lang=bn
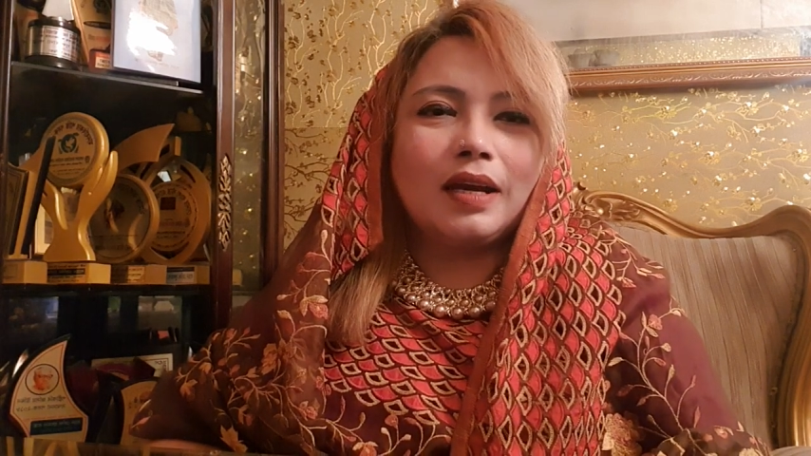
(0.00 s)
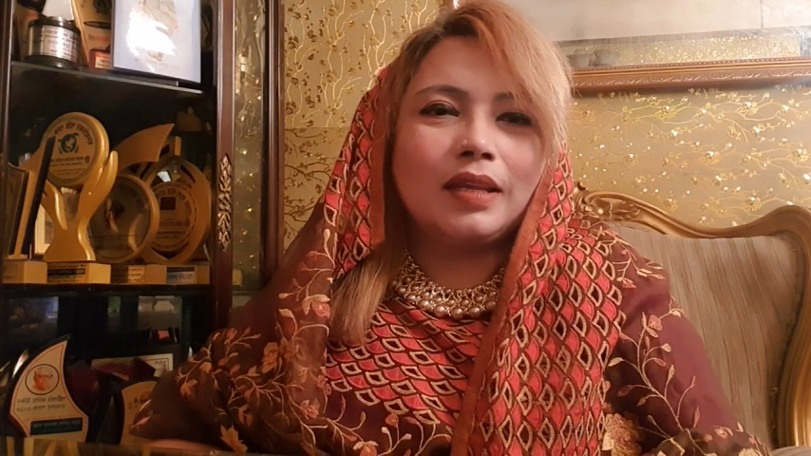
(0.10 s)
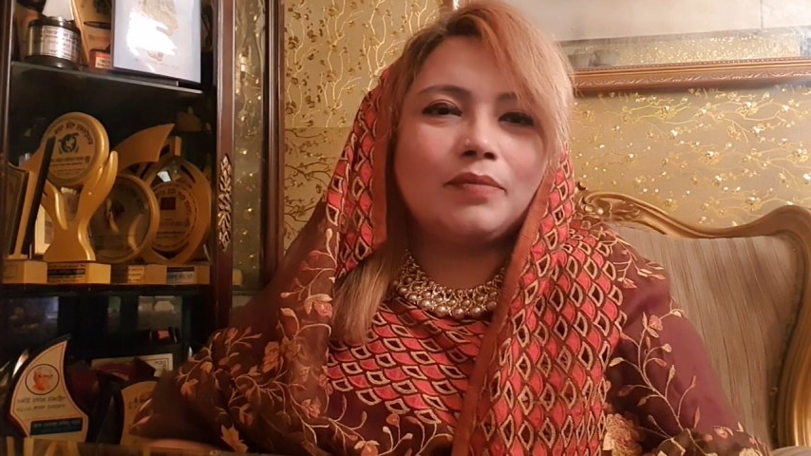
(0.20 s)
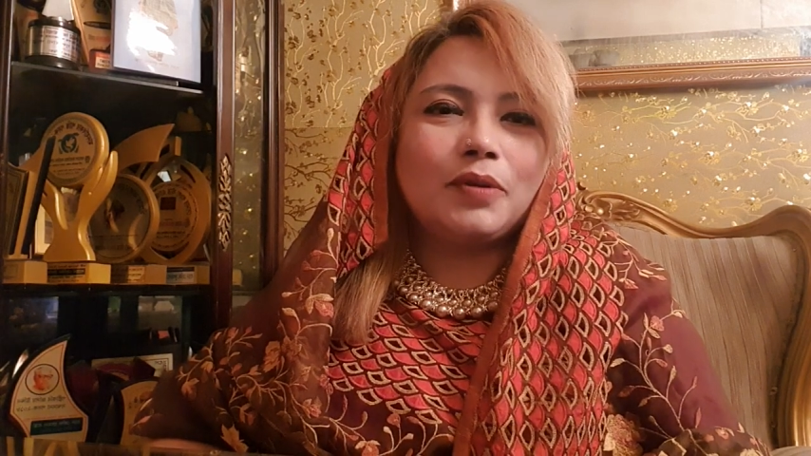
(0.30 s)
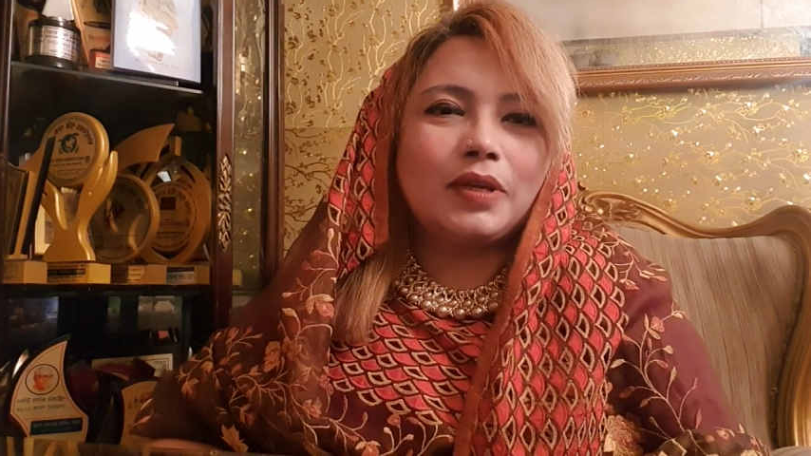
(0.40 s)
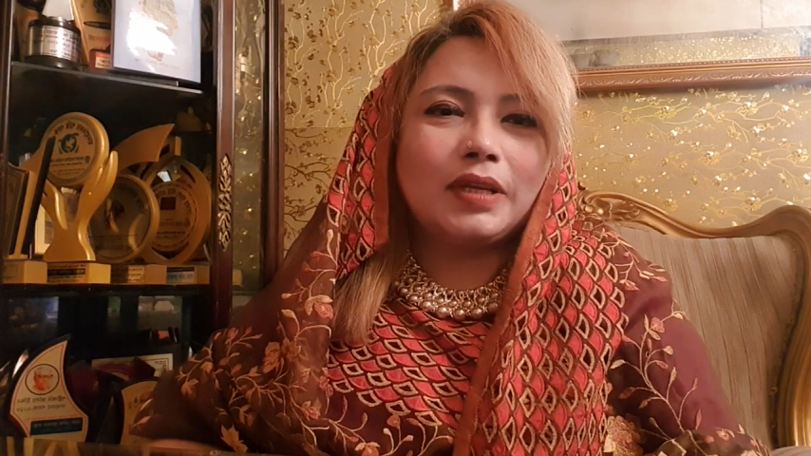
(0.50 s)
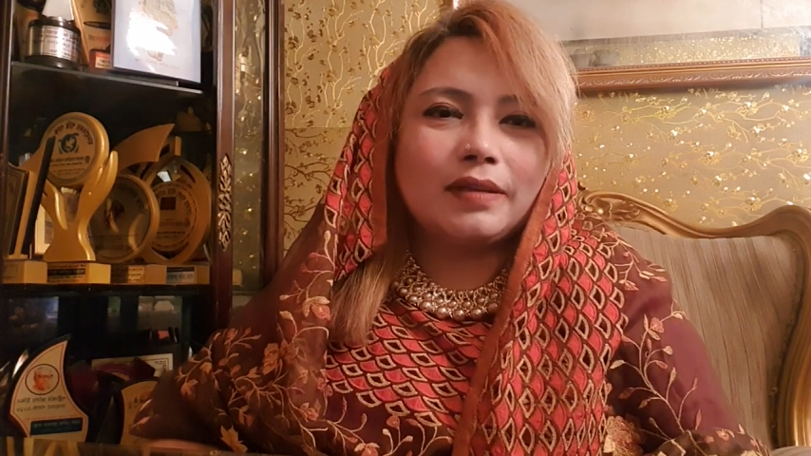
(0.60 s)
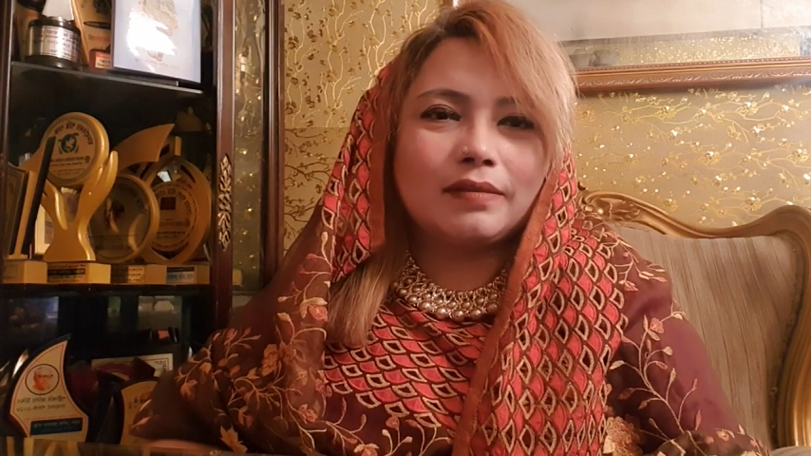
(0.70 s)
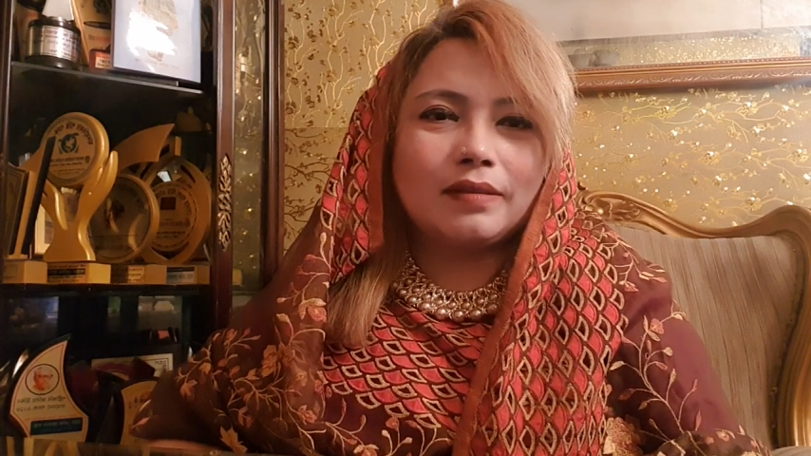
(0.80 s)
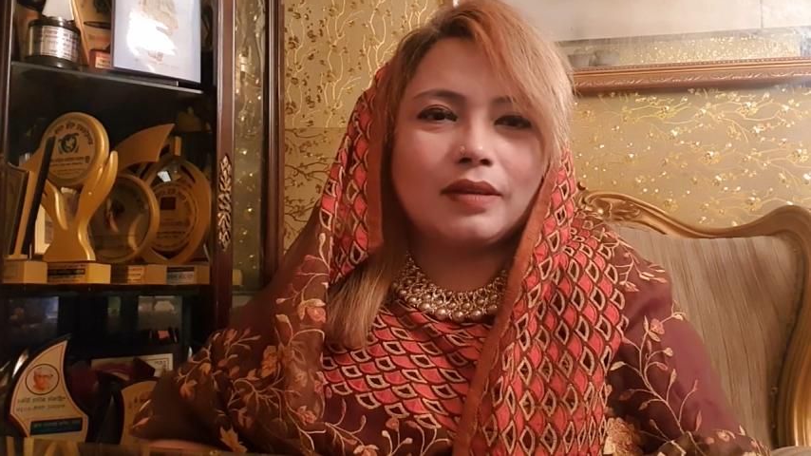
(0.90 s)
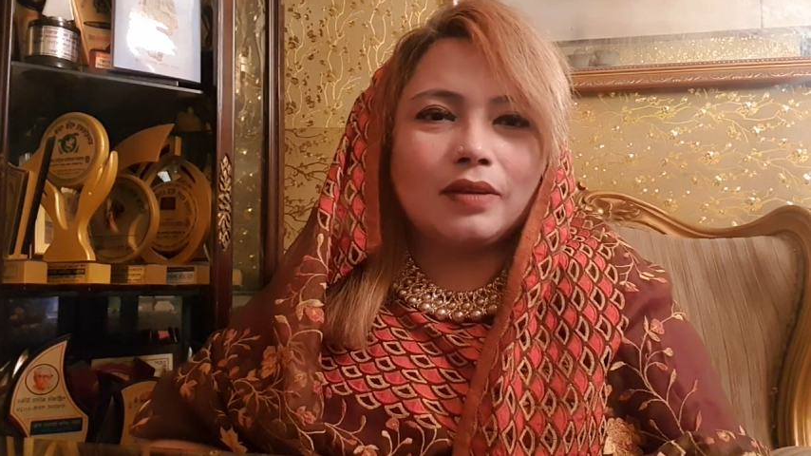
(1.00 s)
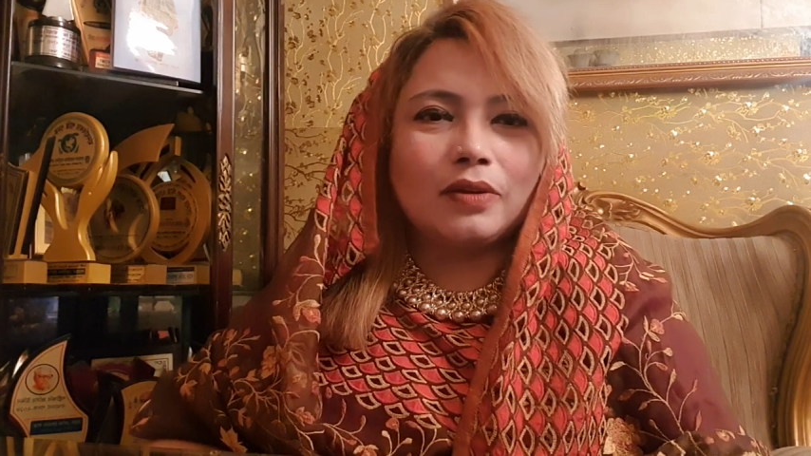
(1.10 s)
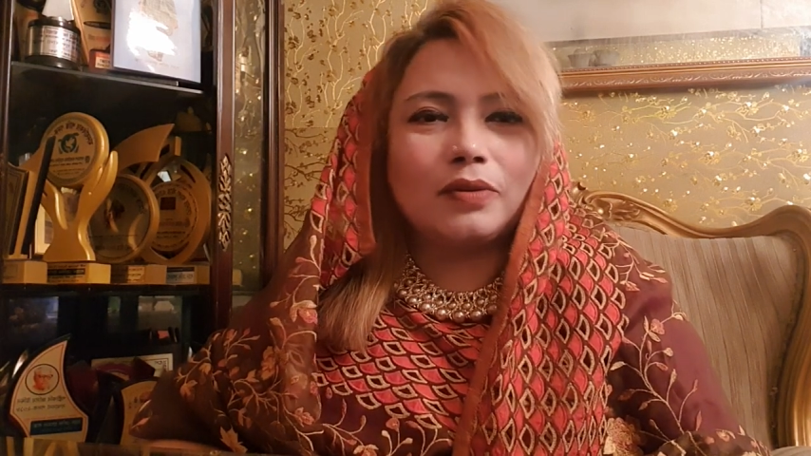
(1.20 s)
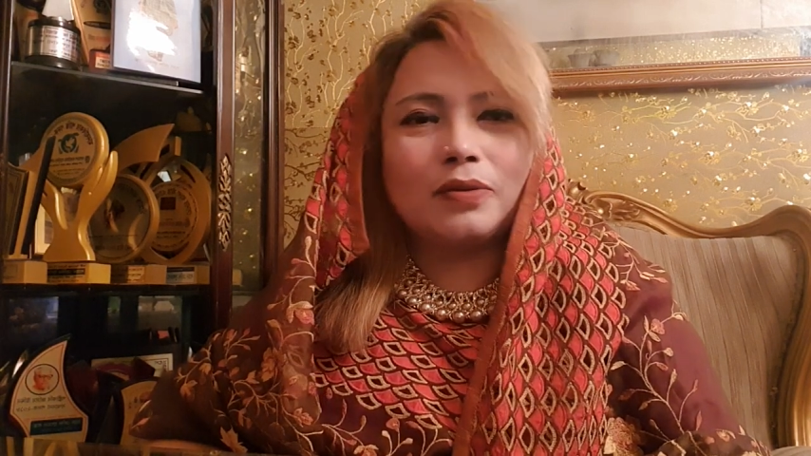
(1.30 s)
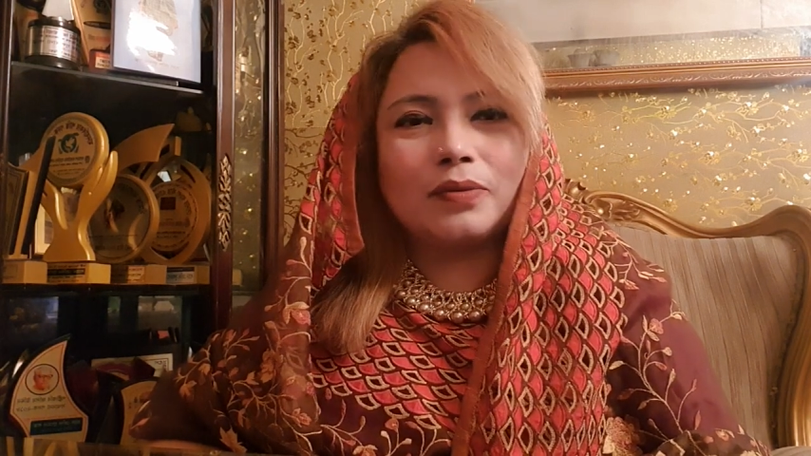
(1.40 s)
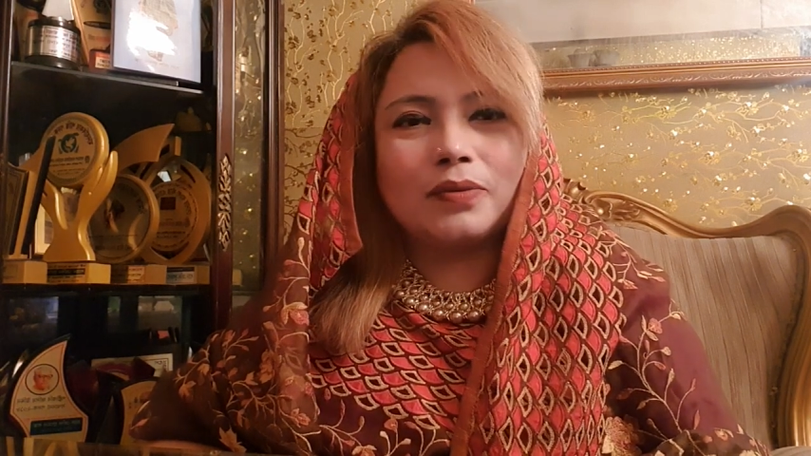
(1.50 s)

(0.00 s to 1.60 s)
আল্লাহ মোহানের কাছে লক্ষ